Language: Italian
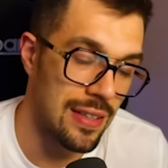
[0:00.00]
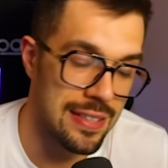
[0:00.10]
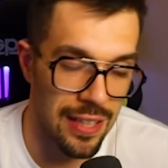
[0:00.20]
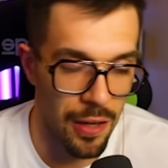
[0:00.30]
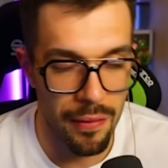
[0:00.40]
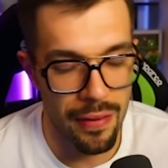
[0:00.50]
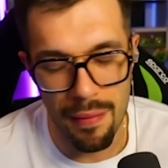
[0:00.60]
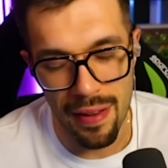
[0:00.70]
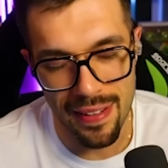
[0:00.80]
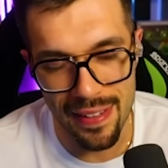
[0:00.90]
Questa roba me
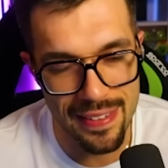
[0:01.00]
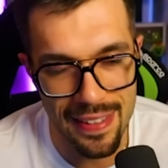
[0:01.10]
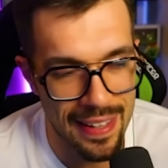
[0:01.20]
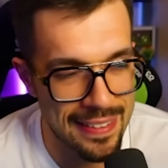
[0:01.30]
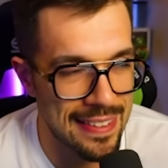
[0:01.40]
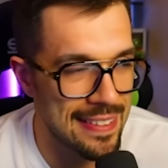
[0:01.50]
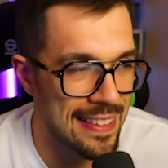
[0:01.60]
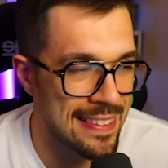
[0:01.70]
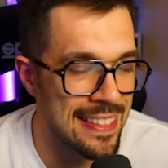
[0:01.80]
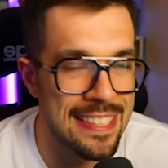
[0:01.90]
la criticherete in
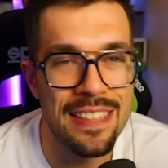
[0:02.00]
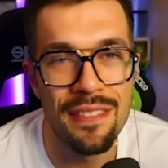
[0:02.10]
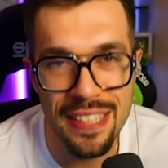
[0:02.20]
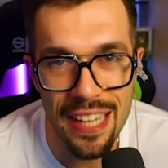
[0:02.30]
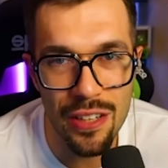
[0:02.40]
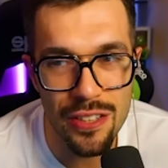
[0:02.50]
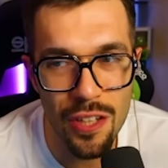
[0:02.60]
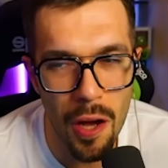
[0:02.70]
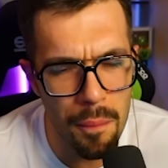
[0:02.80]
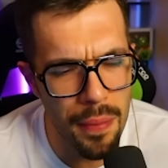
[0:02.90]
tantissimi, già lo
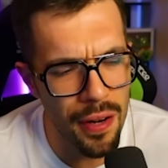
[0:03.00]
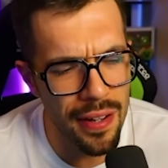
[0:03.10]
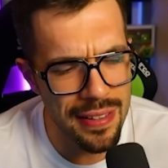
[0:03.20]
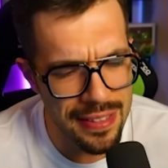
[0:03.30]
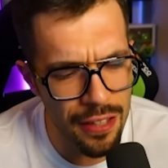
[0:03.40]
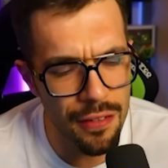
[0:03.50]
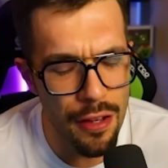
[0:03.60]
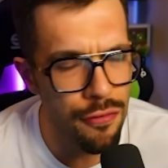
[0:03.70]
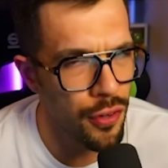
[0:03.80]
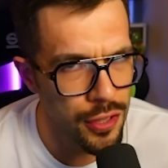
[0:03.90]
so, però in realtà non è
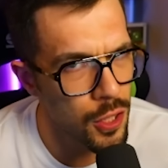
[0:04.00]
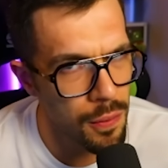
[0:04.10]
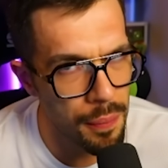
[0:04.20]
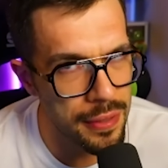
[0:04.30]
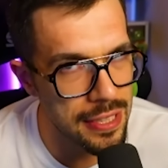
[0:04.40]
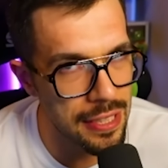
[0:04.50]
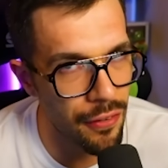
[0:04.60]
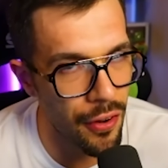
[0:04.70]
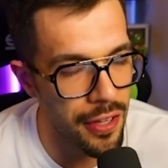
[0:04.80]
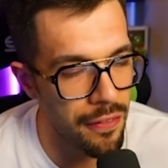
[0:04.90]
forte come pensate
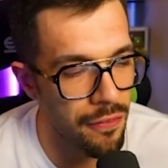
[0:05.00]
voi.